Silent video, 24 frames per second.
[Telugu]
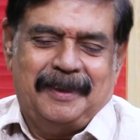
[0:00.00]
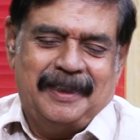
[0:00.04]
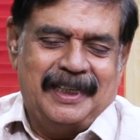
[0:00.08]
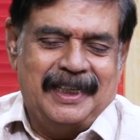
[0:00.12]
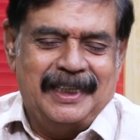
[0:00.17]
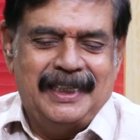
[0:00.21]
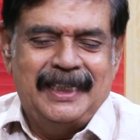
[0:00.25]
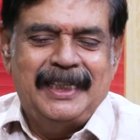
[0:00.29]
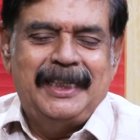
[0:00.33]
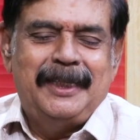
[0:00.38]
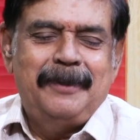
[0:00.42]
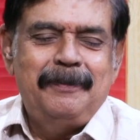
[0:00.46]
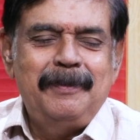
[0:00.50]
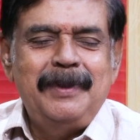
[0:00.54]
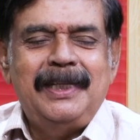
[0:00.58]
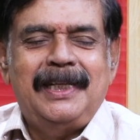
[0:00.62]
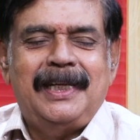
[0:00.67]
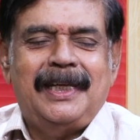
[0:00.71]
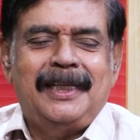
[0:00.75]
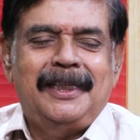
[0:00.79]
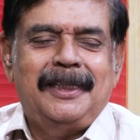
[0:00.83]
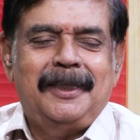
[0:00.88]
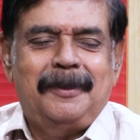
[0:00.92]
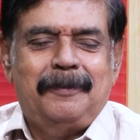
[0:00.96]
అన్నిటి మీద
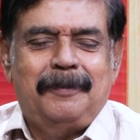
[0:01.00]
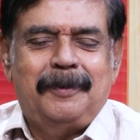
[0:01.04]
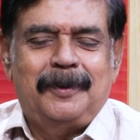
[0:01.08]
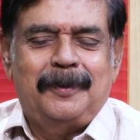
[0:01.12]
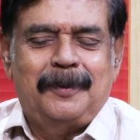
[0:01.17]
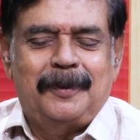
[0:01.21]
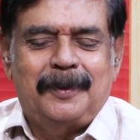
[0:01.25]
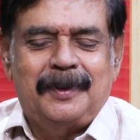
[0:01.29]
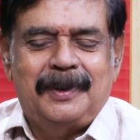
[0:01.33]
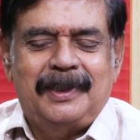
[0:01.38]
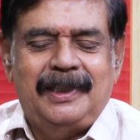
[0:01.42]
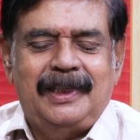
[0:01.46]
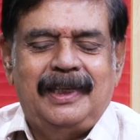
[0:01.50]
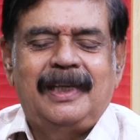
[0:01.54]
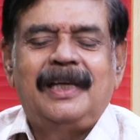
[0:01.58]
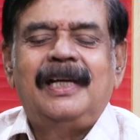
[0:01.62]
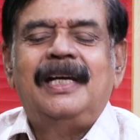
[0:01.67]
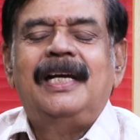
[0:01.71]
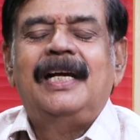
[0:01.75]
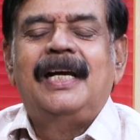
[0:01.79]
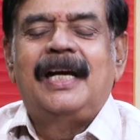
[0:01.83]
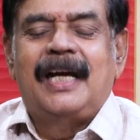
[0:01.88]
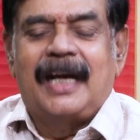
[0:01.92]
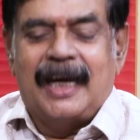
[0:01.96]
ఆధారపడి ఉంటుంది
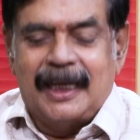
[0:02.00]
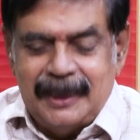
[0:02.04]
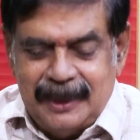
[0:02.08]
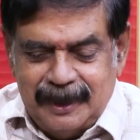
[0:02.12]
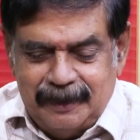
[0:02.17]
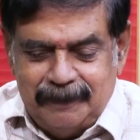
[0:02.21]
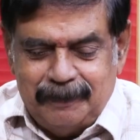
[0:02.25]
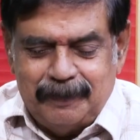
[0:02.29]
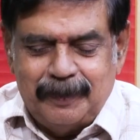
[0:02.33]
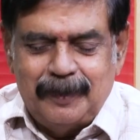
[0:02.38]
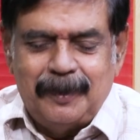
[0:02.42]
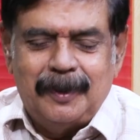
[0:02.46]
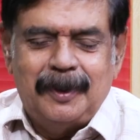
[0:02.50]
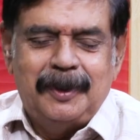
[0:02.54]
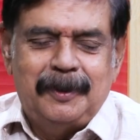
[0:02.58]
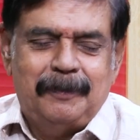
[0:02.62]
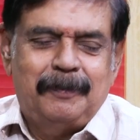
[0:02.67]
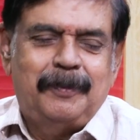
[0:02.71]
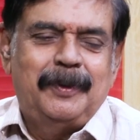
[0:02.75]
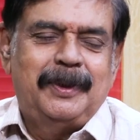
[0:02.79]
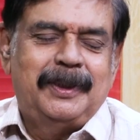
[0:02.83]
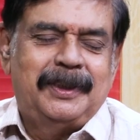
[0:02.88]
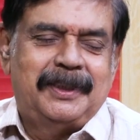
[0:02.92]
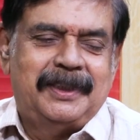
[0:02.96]
అది ఇప్పుడు
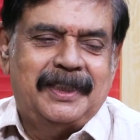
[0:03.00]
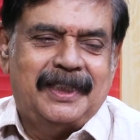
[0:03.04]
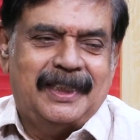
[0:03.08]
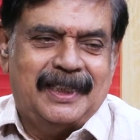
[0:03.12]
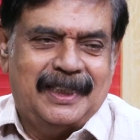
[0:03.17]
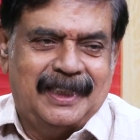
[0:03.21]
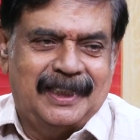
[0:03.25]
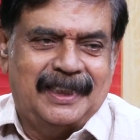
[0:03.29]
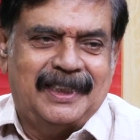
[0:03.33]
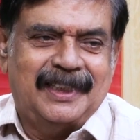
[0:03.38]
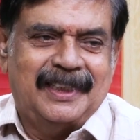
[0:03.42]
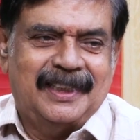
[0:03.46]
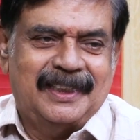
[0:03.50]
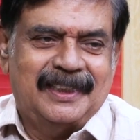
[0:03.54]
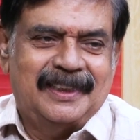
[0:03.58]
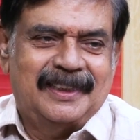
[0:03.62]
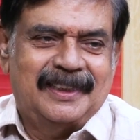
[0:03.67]
ఇప్పుడు ఇచ్చారు అంతే